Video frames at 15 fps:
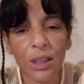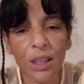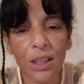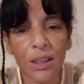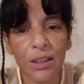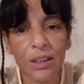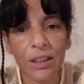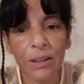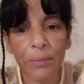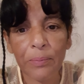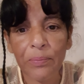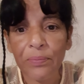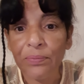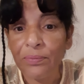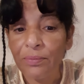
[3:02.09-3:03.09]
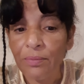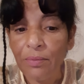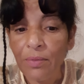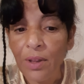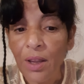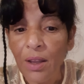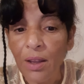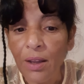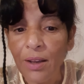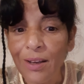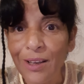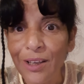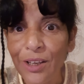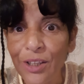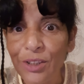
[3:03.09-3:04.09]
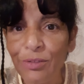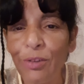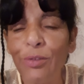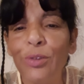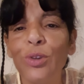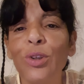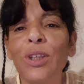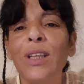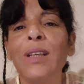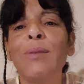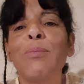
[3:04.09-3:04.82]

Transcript: quinte. Euh, je vais vous donner